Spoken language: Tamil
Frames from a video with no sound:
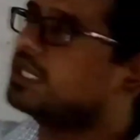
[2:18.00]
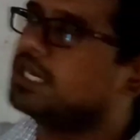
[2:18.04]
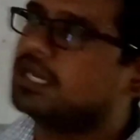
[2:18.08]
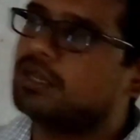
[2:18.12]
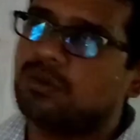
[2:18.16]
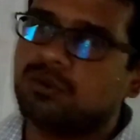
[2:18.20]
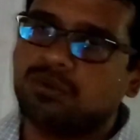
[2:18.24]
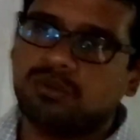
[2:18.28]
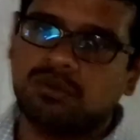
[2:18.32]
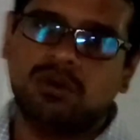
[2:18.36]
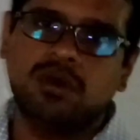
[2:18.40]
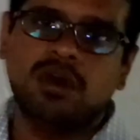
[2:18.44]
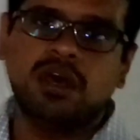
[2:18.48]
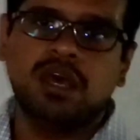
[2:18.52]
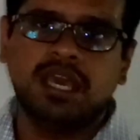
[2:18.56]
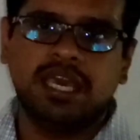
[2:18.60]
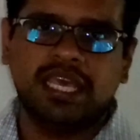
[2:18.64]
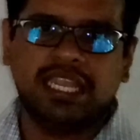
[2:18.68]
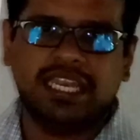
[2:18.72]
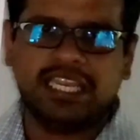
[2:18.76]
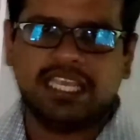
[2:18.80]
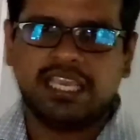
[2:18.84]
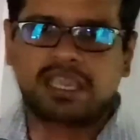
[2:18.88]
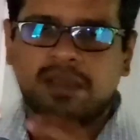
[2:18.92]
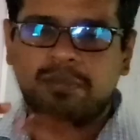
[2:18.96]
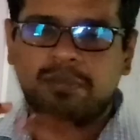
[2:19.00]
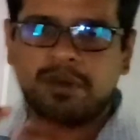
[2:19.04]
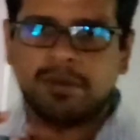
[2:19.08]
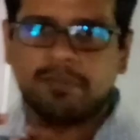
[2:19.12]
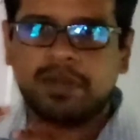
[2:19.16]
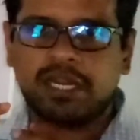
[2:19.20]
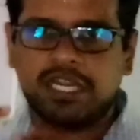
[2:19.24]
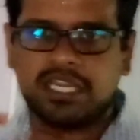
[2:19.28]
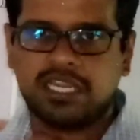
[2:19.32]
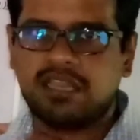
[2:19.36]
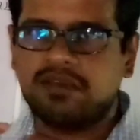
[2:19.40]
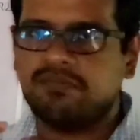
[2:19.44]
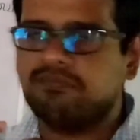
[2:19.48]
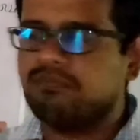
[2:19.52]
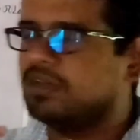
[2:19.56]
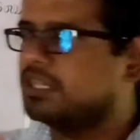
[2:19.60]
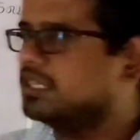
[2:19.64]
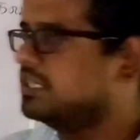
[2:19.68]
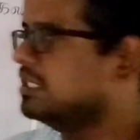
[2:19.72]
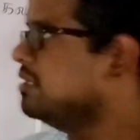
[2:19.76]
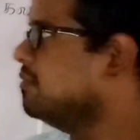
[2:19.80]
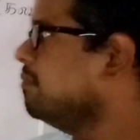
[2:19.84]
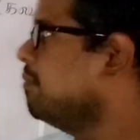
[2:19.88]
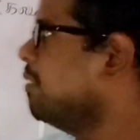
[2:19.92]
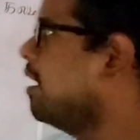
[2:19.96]
என்ற ஒரு நியம மட்டம்
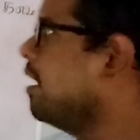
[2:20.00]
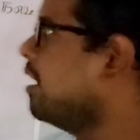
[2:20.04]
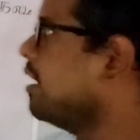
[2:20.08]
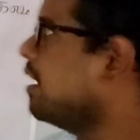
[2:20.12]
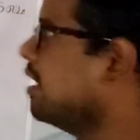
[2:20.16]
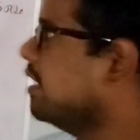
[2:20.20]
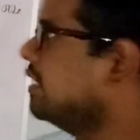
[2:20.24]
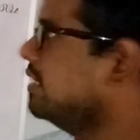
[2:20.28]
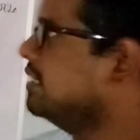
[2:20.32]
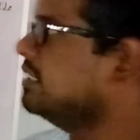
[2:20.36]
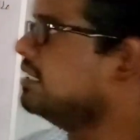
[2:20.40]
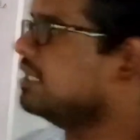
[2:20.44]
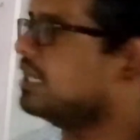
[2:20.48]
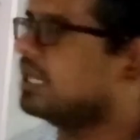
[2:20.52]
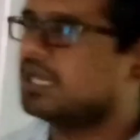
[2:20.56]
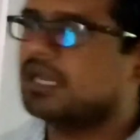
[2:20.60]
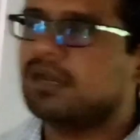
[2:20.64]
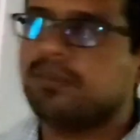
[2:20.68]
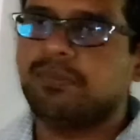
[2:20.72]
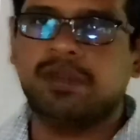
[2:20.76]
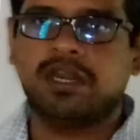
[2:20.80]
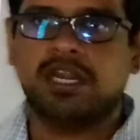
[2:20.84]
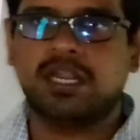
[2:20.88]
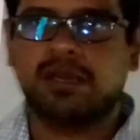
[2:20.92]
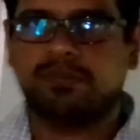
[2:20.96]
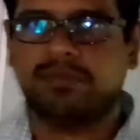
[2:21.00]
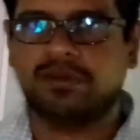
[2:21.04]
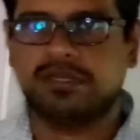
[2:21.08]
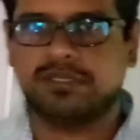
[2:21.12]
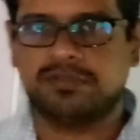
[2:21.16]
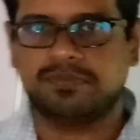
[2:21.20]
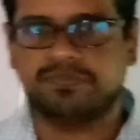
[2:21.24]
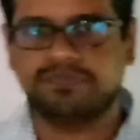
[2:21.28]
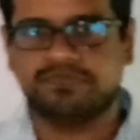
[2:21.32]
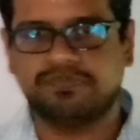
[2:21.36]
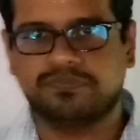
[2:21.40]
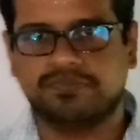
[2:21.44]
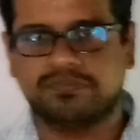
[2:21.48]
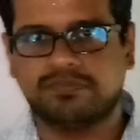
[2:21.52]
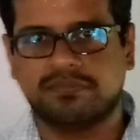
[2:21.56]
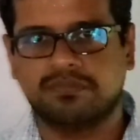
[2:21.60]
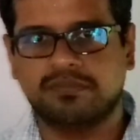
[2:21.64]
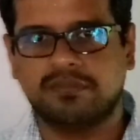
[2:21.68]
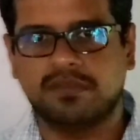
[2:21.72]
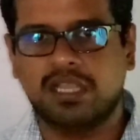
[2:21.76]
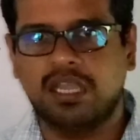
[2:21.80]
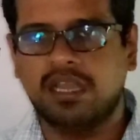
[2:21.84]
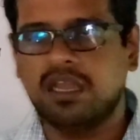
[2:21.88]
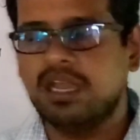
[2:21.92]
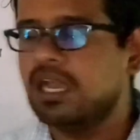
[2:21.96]
வந்து மாறாது அங்கே பேணப்படும்
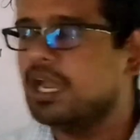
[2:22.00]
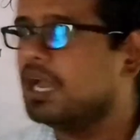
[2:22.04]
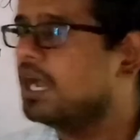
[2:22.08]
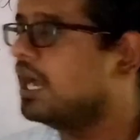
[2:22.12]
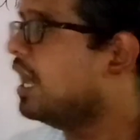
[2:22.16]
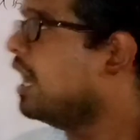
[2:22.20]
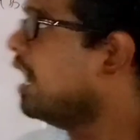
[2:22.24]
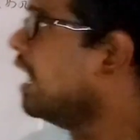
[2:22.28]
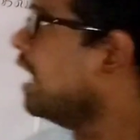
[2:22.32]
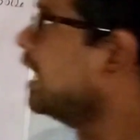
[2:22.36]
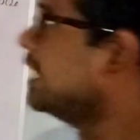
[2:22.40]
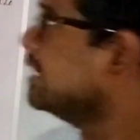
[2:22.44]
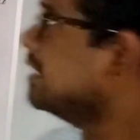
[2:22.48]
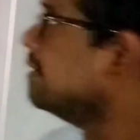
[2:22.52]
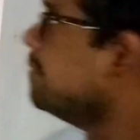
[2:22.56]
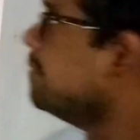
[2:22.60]
அதை